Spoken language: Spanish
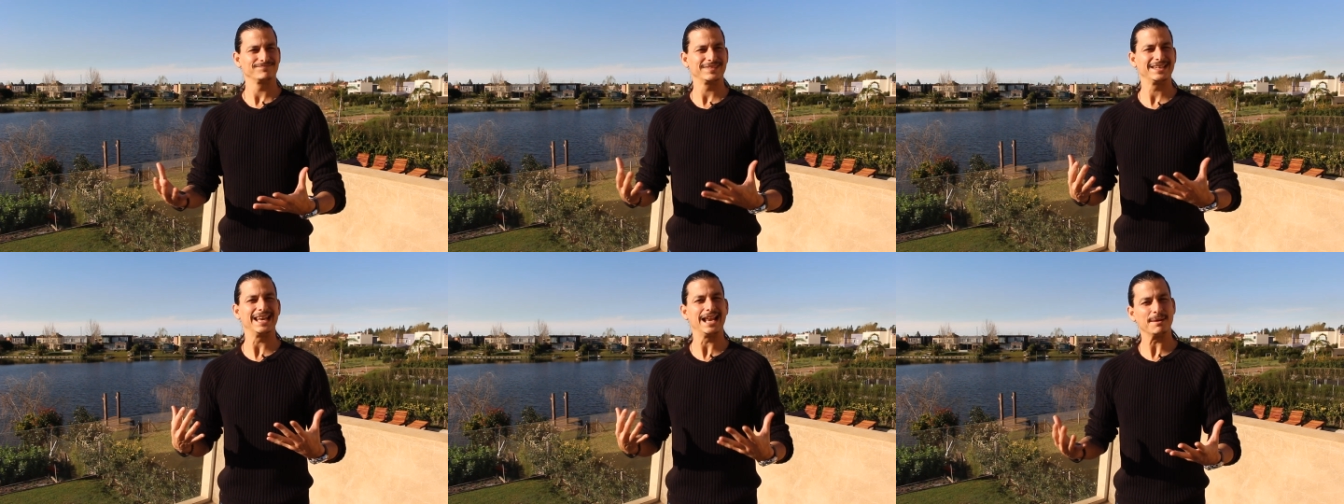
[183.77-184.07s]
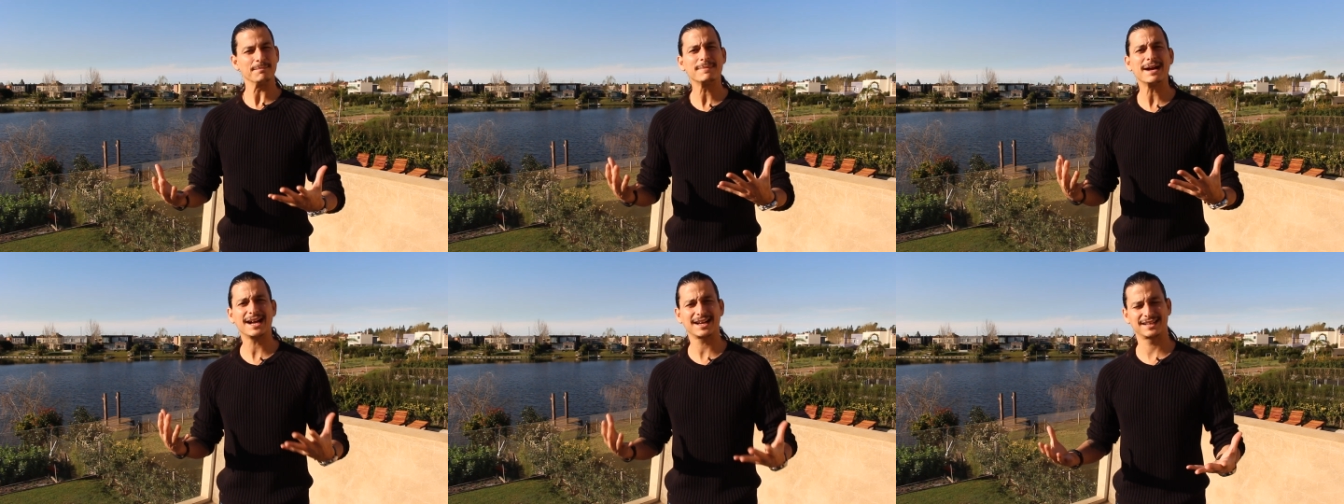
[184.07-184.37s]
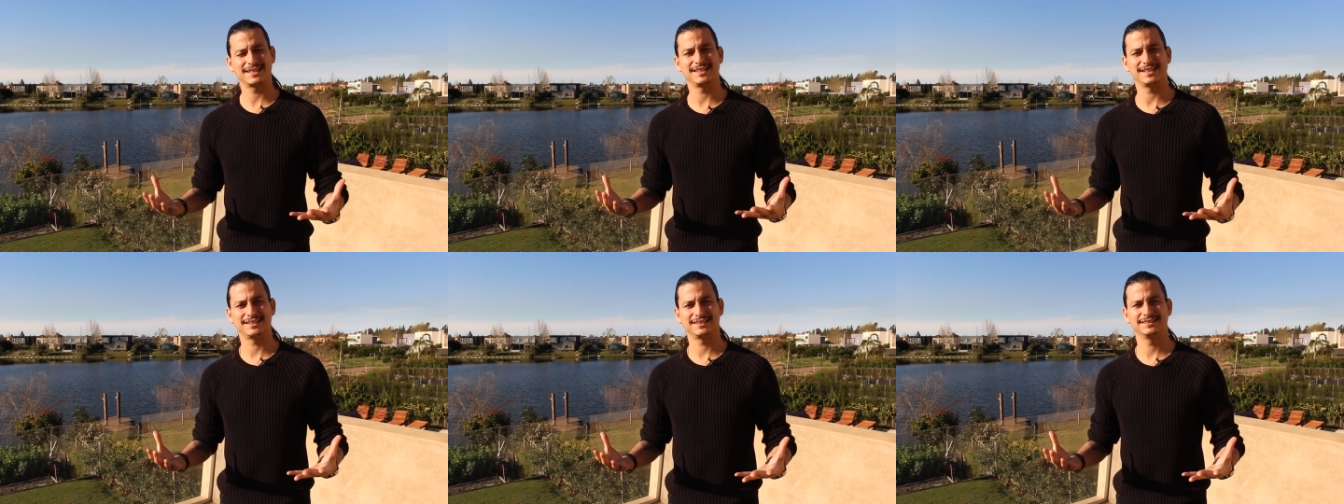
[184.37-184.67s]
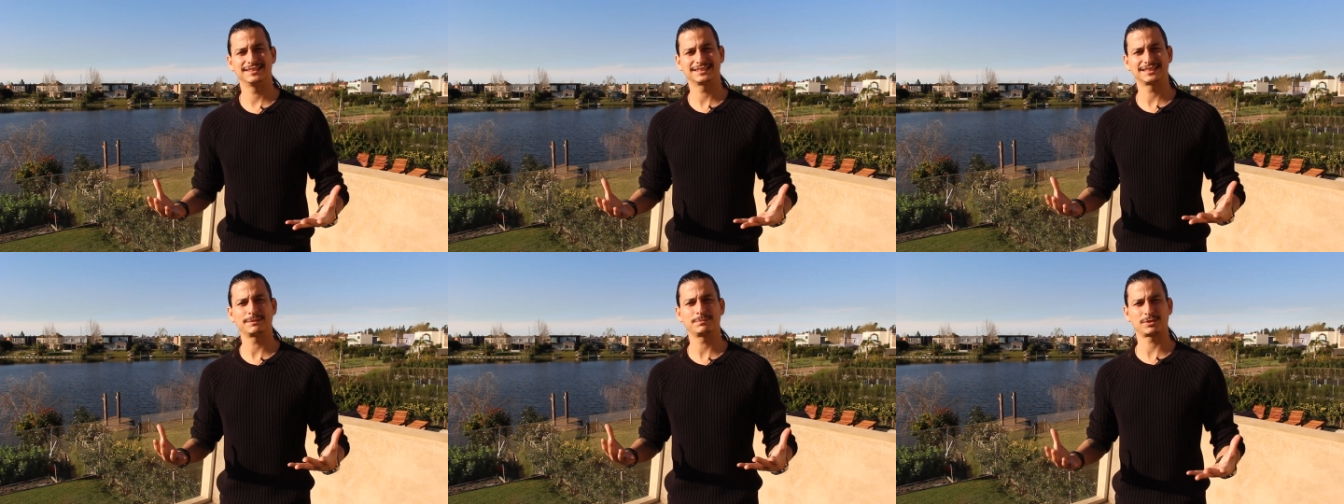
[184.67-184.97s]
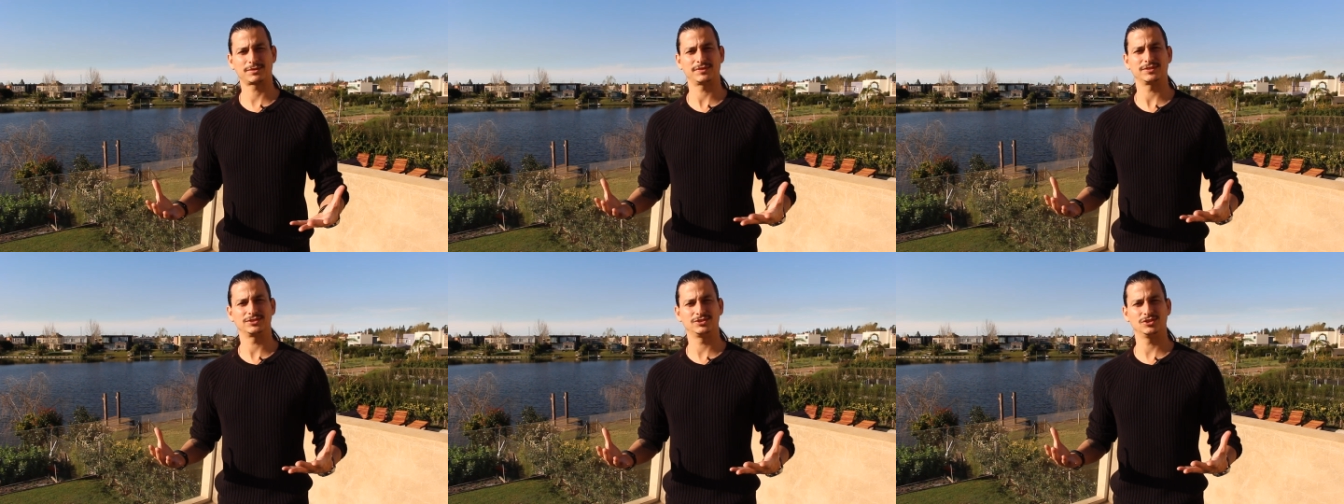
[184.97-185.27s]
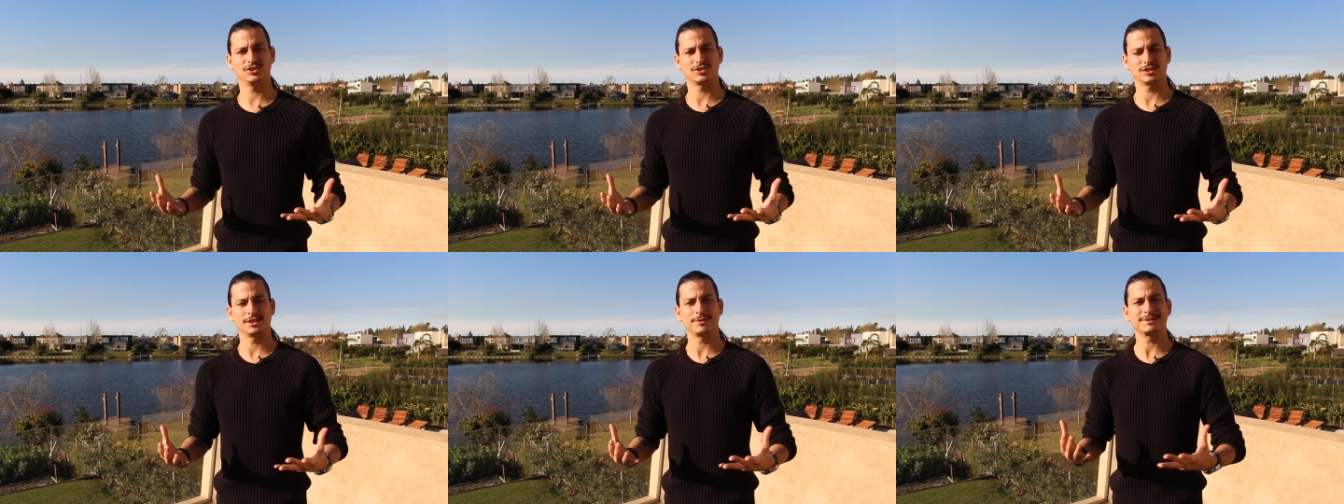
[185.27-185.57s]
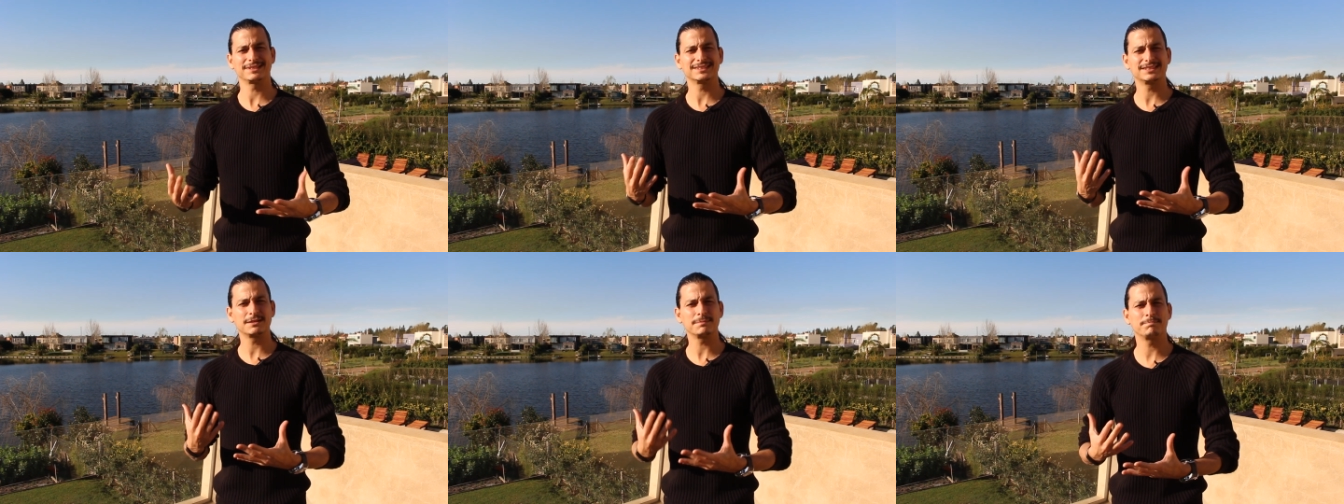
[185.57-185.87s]
la magia de esta profesión y
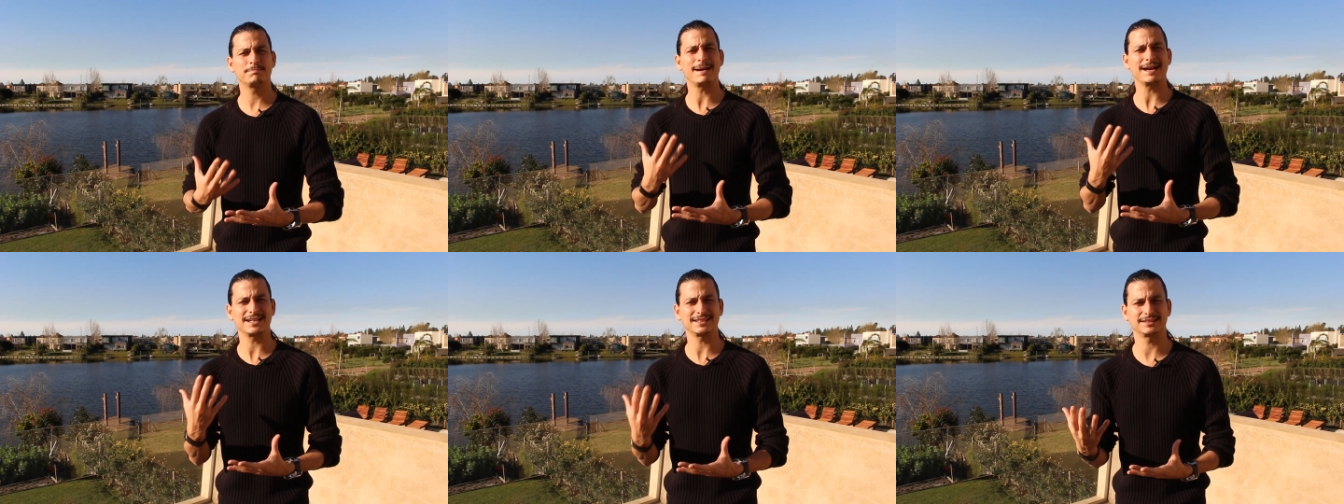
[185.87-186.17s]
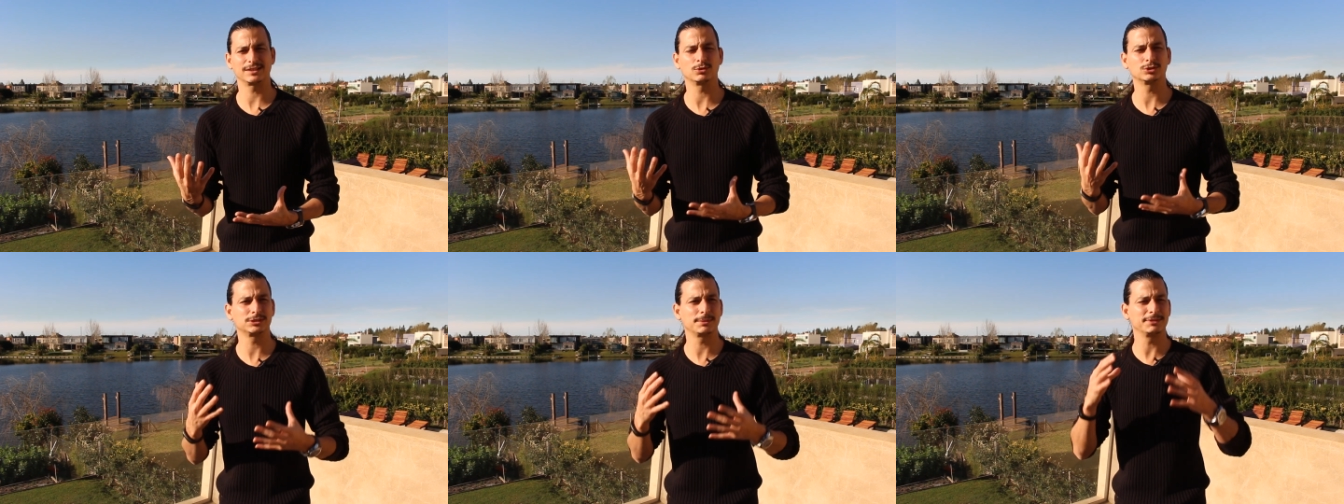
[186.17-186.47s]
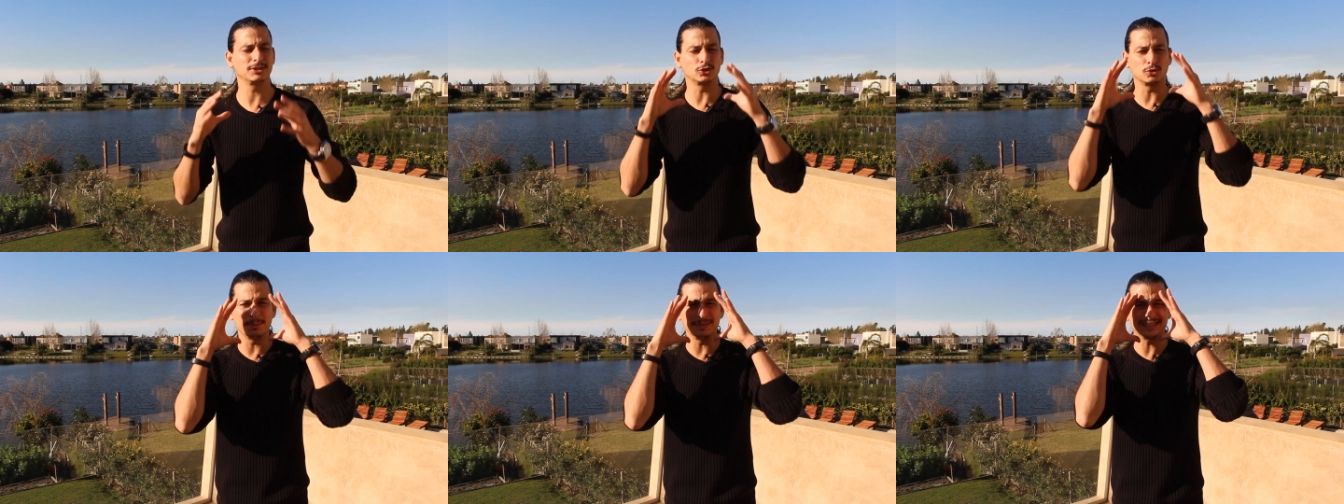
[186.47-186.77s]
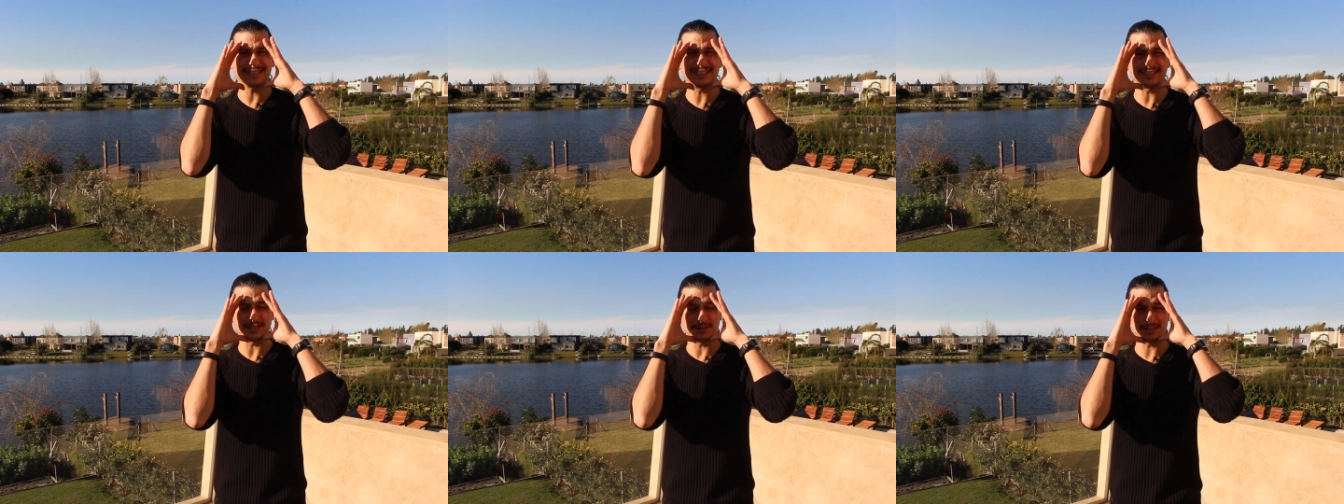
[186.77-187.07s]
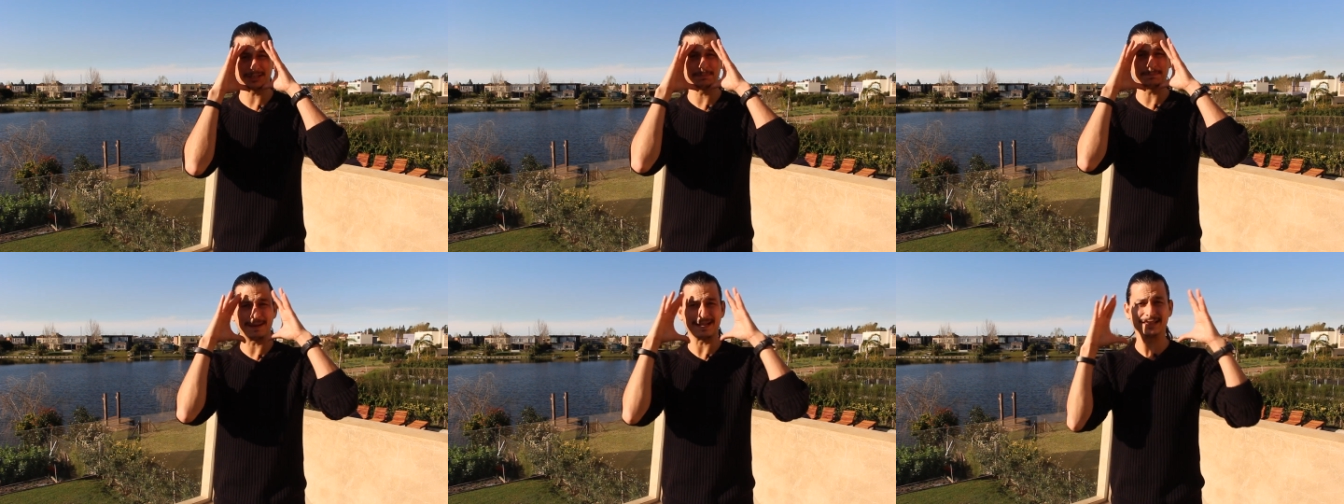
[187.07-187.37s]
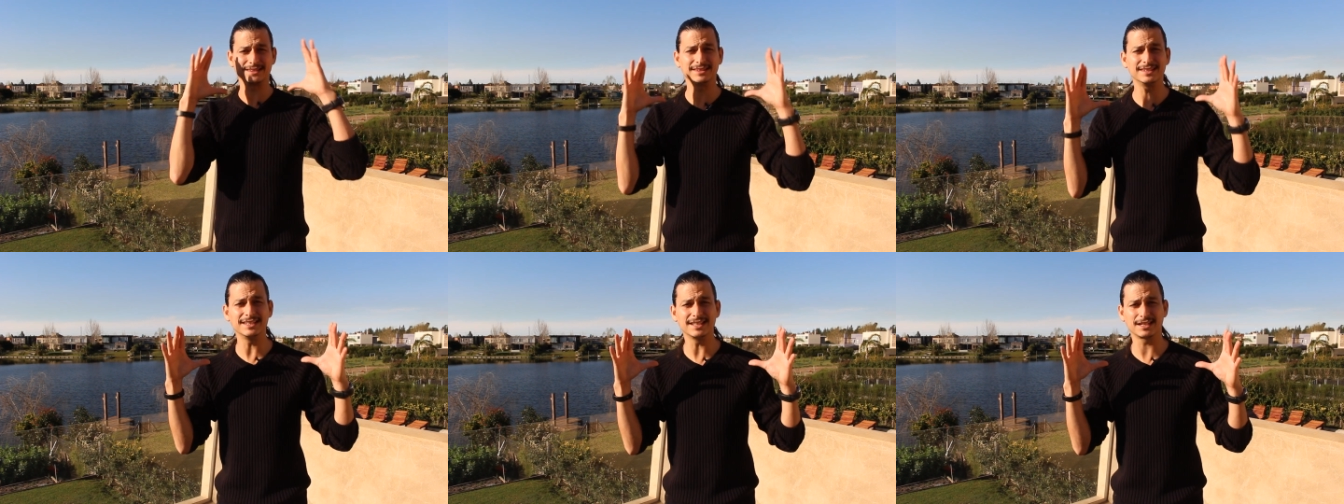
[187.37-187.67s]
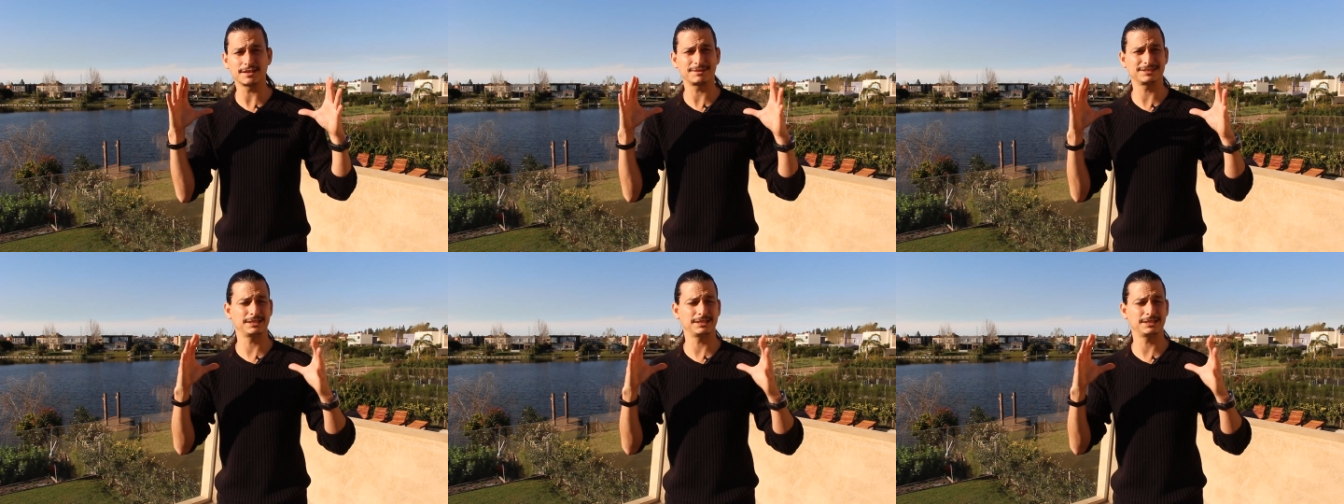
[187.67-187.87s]
vas a ser parte, justamente tu mente se va a expandir,